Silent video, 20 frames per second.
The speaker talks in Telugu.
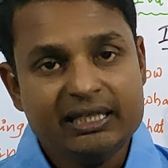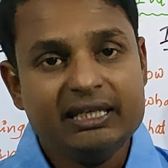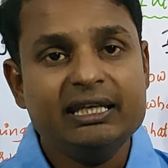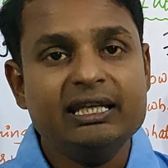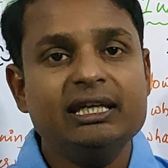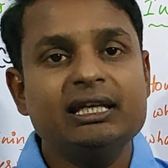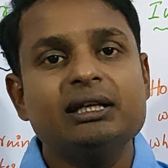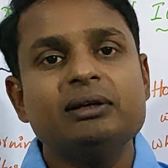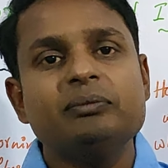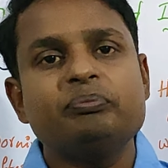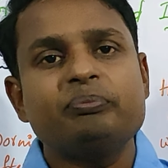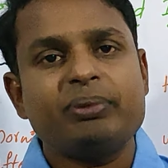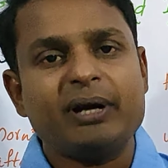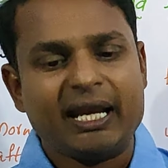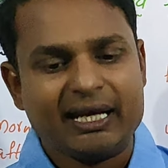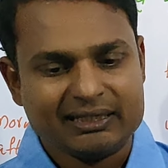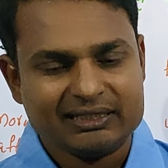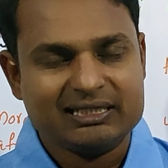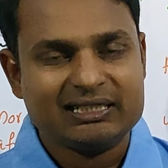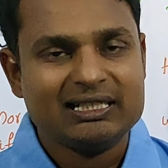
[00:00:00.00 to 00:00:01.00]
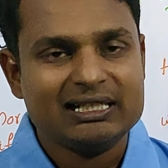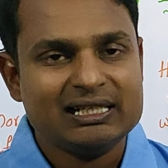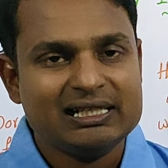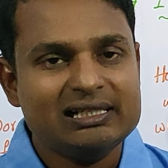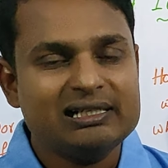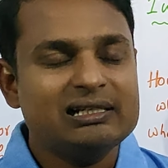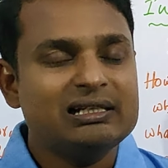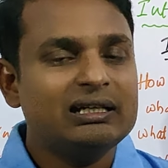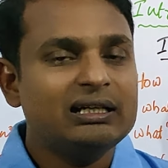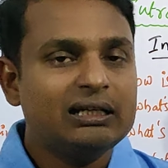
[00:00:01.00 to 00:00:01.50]
ఈ ప్రాక్టికల్
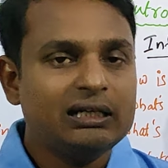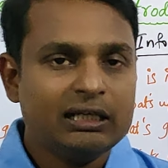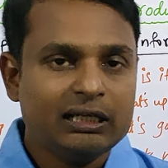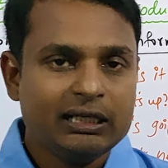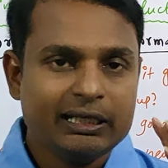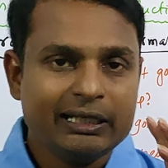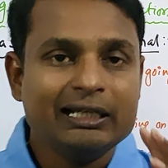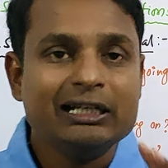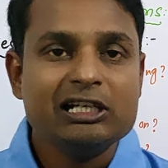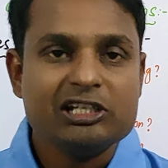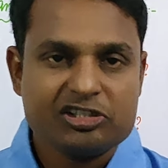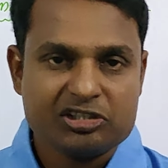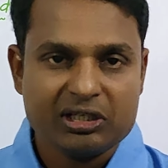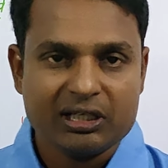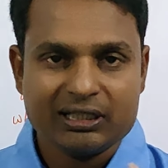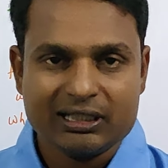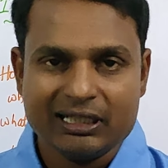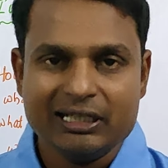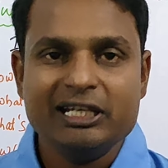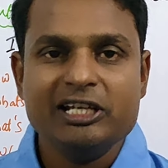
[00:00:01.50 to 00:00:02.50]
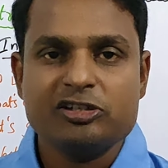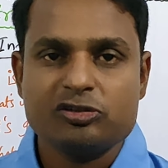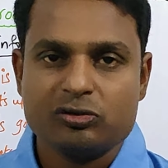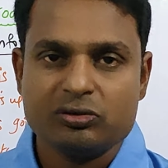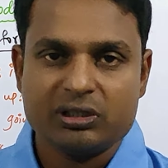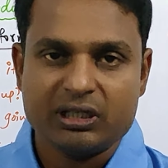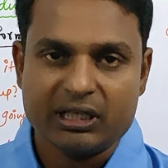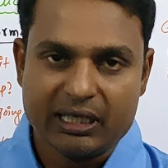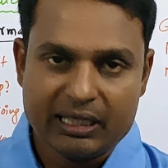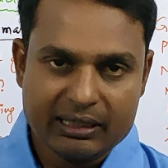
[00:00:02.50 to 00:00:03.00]
ఇంగ్లీష్ కనుక
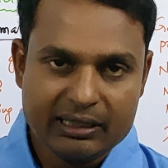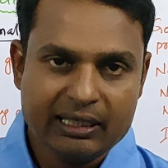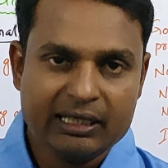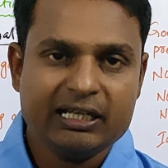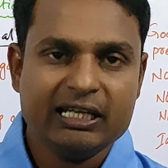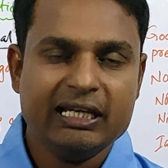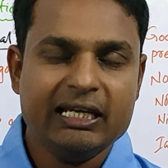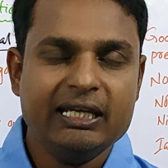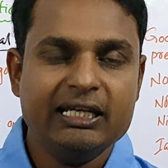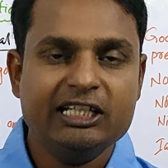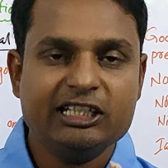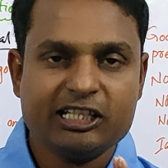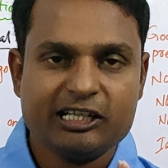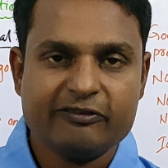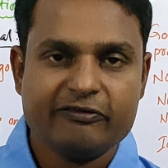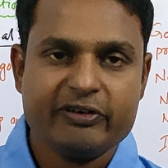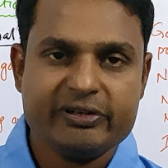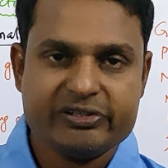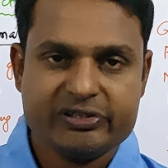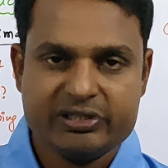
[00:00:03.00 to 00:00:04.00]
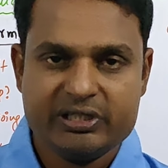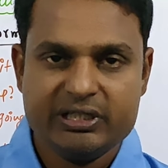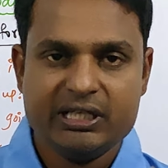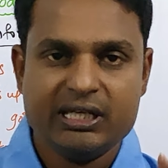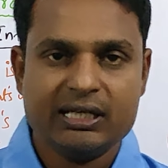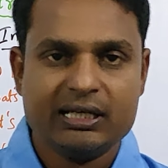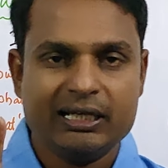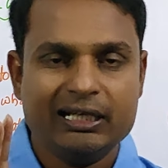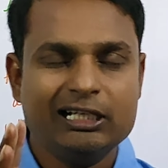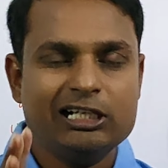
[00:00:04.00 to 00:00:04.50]
నేర్చుకుంటే అంటే ఇంటర్ ఫస్ట్
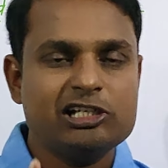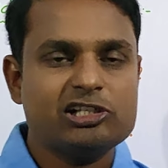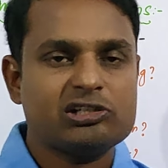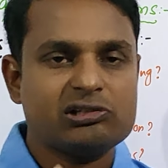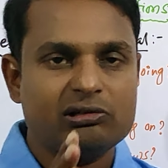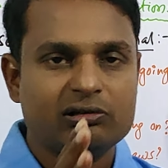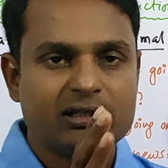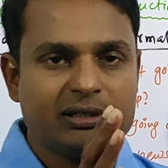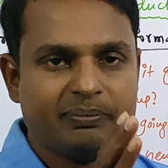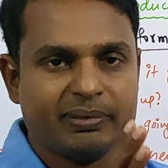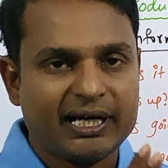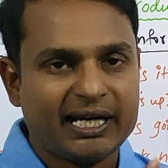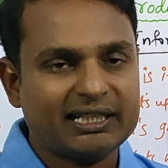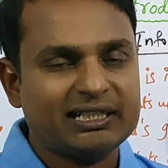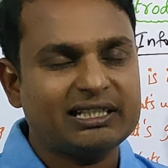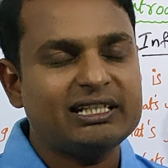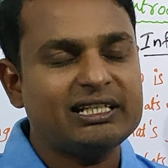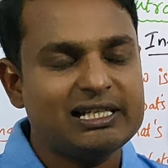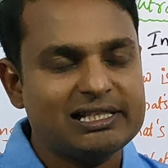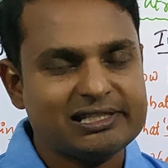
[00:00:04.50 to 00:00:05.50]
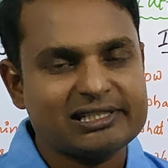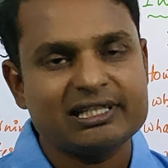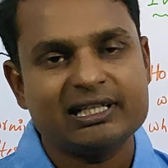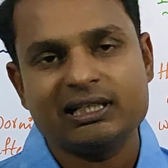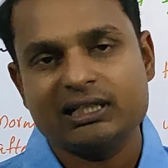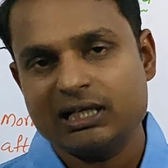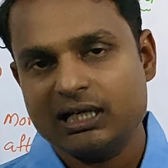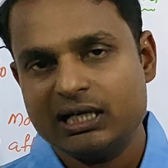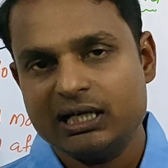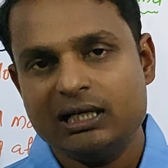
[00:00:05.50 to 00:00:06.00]
ఇయర్ ఇంగ్లీష్లో ఉన్న ప్రాక్టికల్స్
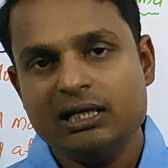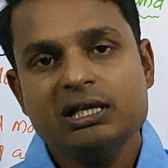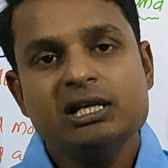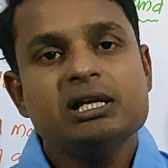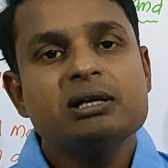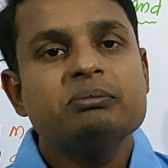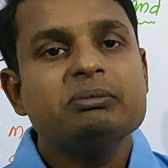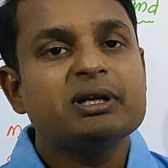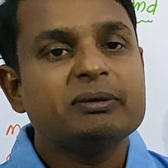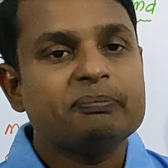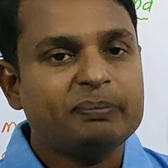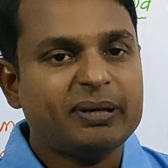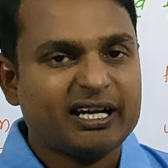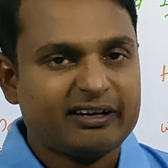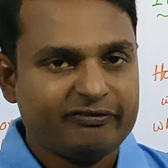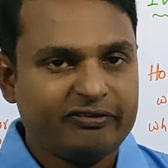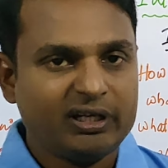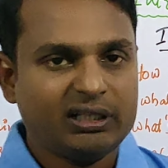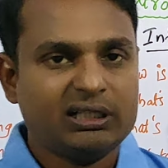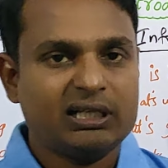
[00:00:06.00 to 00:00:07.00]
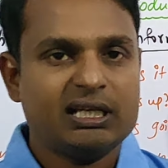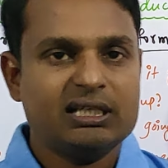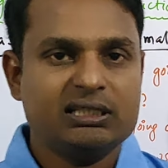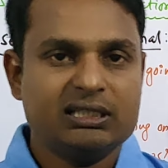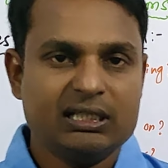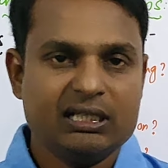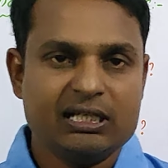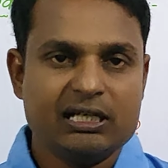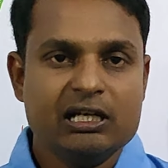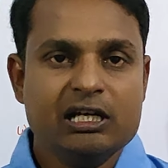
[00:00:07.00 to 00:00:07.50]
కనుక మీరు పర్ఫెక్ట్
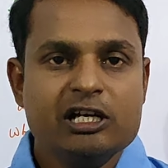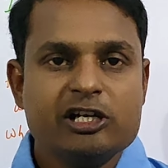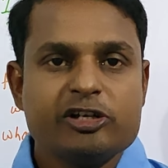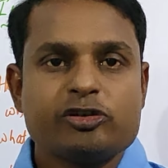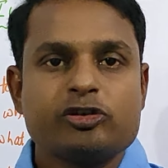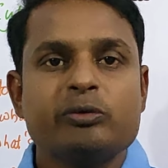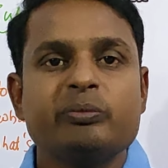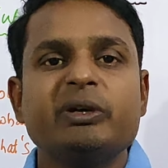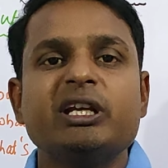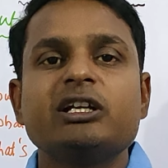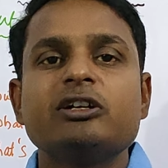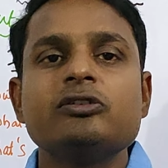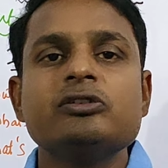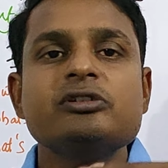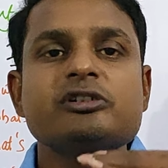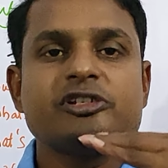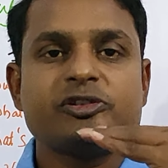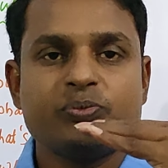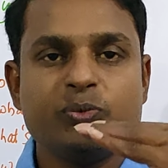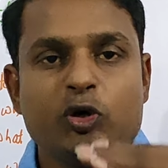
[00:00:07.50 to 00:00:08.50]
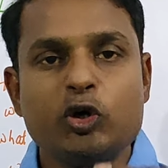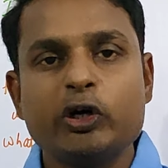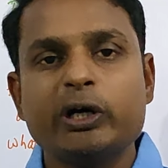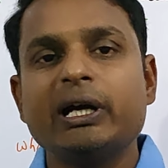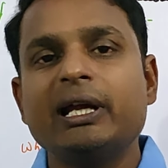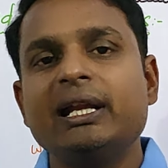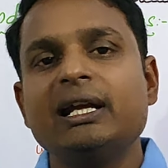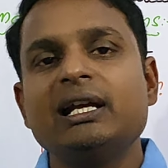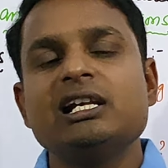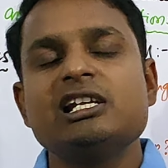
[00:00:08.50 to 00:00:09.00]
అయితే సో మీకు
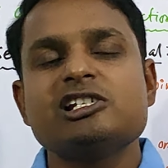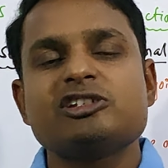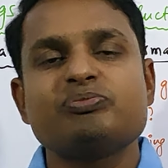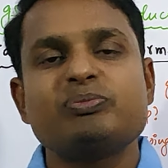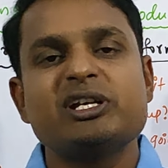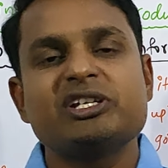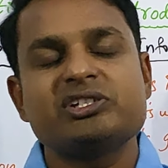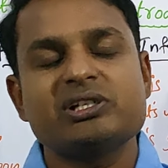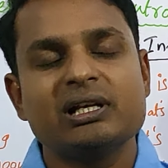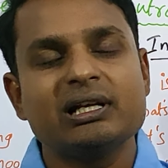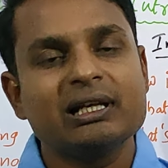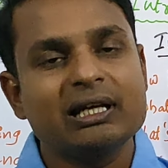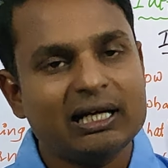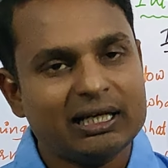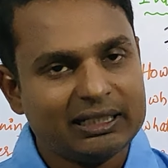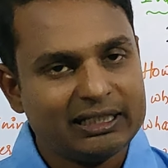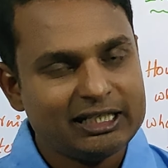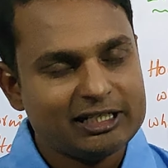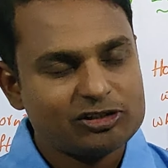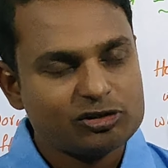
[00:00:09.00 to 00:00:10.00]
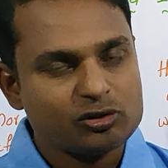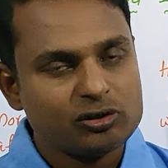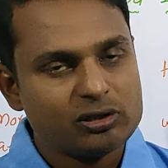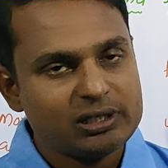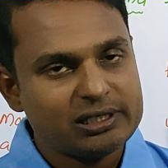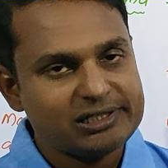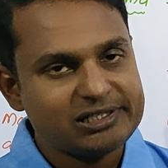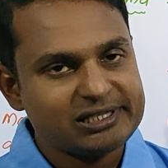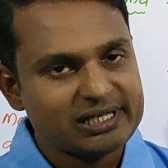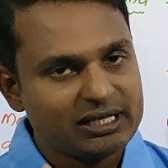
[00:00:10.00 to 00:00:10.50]
స్పోకెన్ ఇంగ్లీష్ స్పెషల్గా
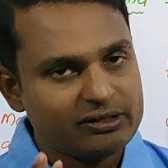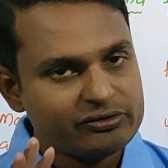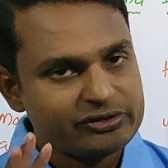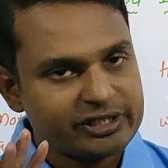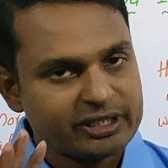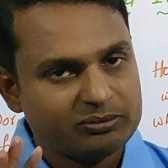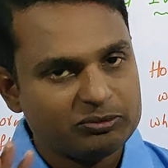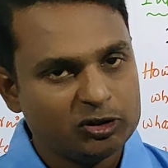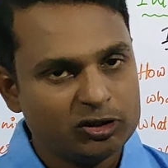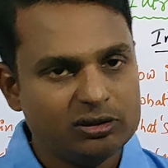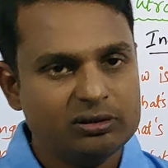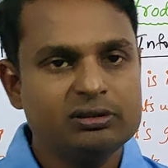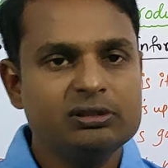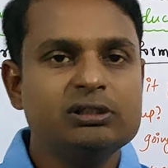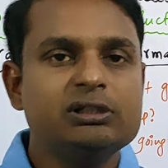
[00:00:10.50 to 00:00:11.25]
నేర్చుకోవాల్సిన అవసరము